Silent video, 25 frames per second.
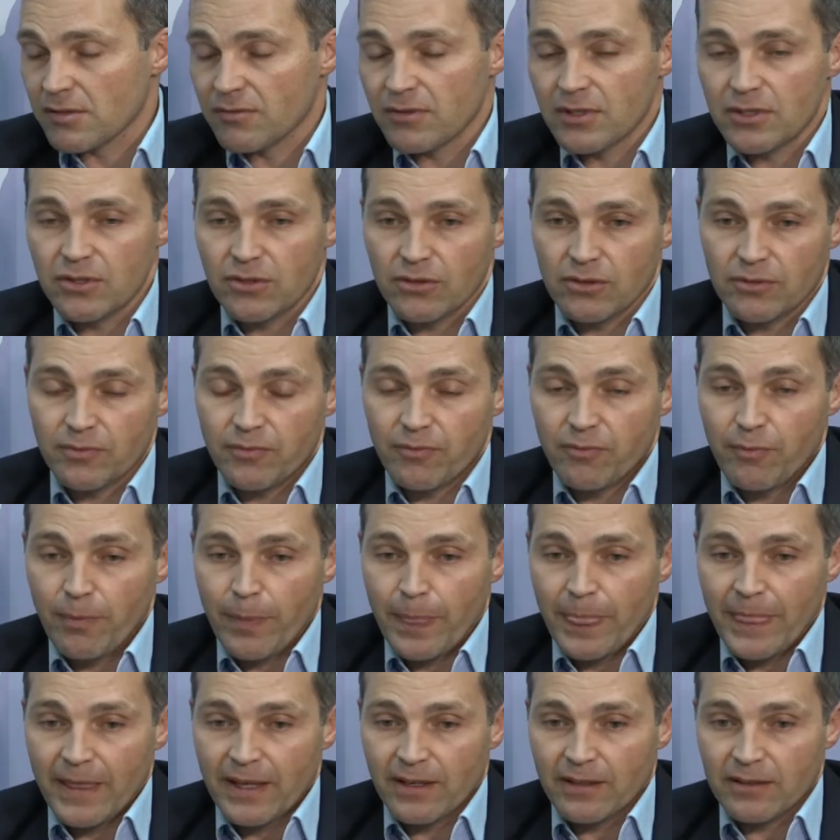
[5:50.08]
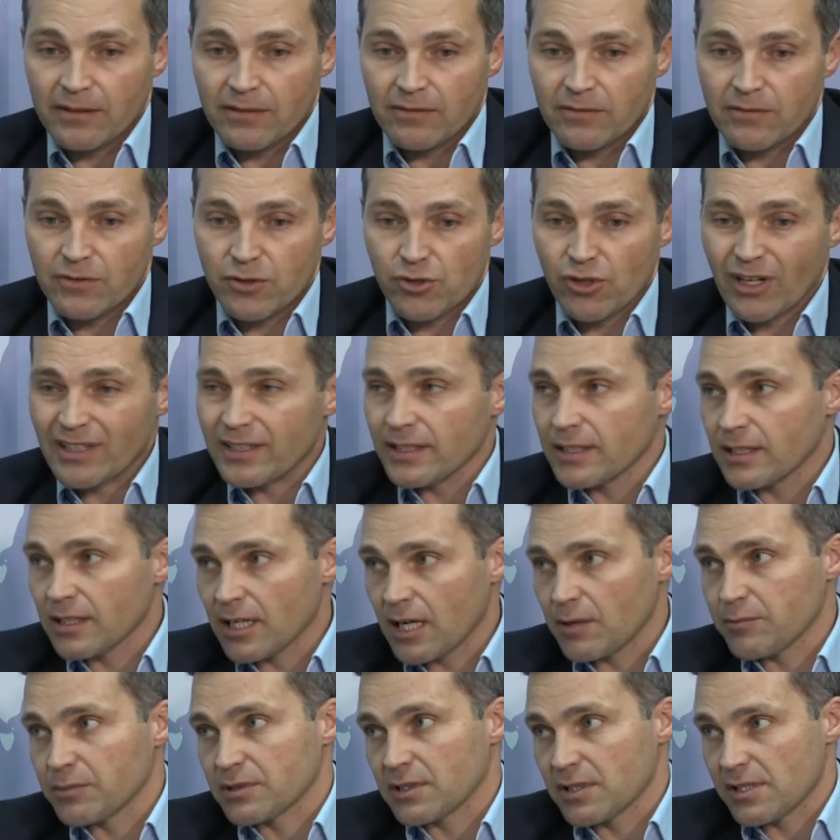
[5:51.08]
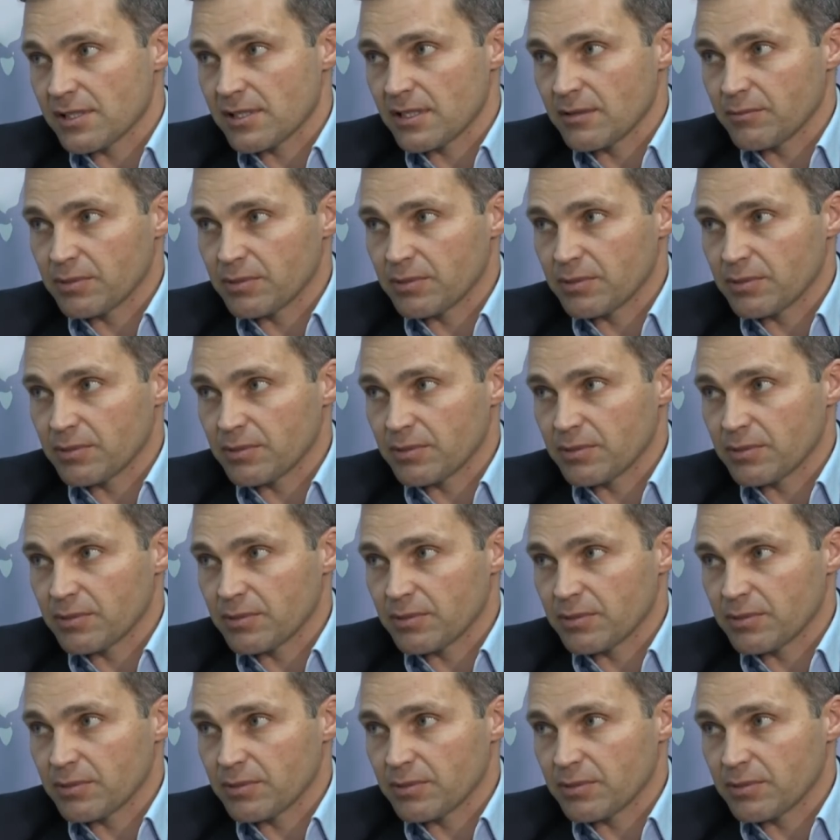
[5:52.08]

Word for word: видео, Э, визуальной грамотности,